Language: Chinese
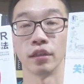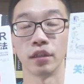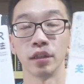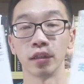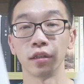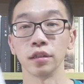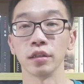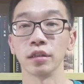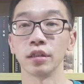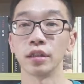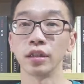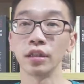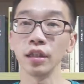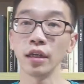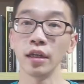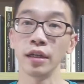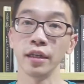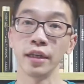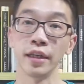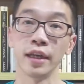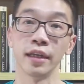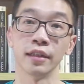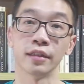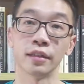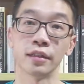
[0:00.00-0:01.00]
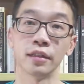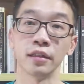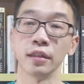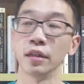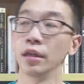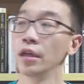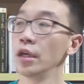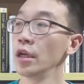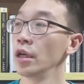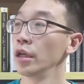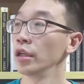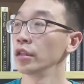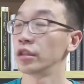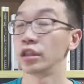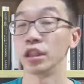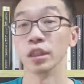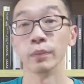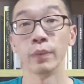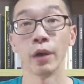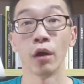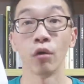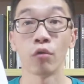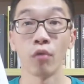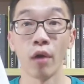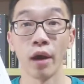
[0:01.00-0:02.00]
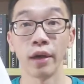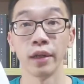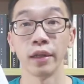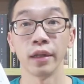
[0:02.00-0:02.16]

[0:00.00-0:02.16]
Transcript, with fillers: 其实这个也是指标管